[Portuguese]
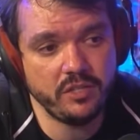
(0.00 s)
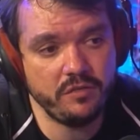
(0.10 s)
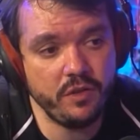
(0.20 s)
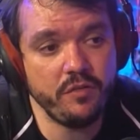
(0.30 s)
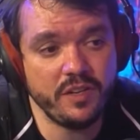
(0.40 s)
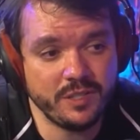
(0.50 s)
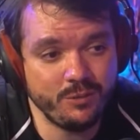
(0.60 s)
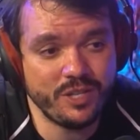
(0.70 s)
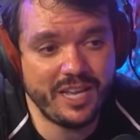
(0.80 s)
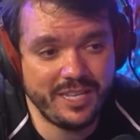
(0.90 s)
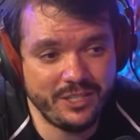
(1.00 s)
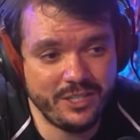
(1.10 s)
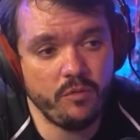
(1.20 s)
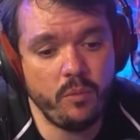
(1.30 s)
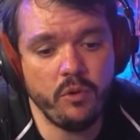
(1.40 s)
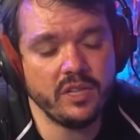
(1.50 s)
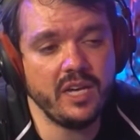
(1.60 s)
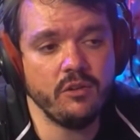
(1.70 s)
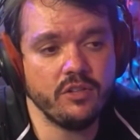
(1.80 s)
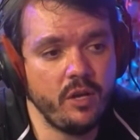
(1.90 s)
Eu falei, eu vou fazer um teste. Eu vou botar
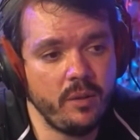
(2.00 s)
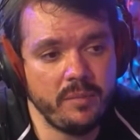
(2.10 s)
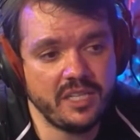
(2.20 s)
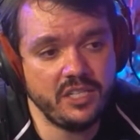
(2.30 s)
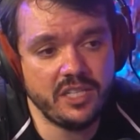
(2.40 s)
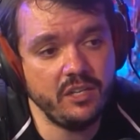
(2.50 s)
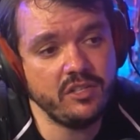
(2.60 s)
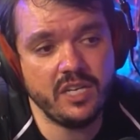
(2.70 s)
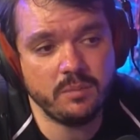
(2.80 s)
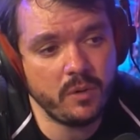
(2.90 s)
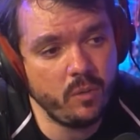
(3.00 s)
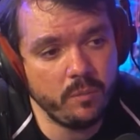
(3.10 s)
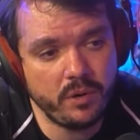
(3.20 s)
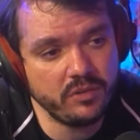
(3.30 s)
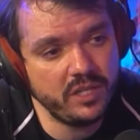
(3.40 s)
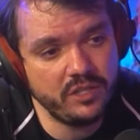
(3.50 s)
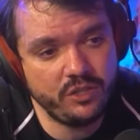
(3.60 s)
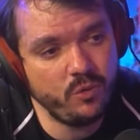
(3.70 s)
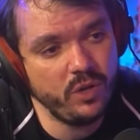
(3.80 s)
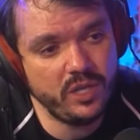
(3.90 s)
que eu tenho uma meta de 500 reais pra comprar um tênis de
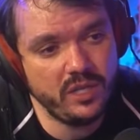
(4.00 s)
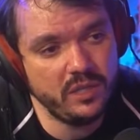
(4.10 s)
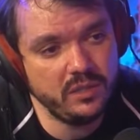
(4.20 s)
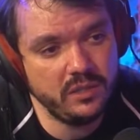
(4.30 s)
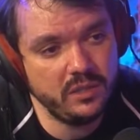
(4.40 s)
corrida.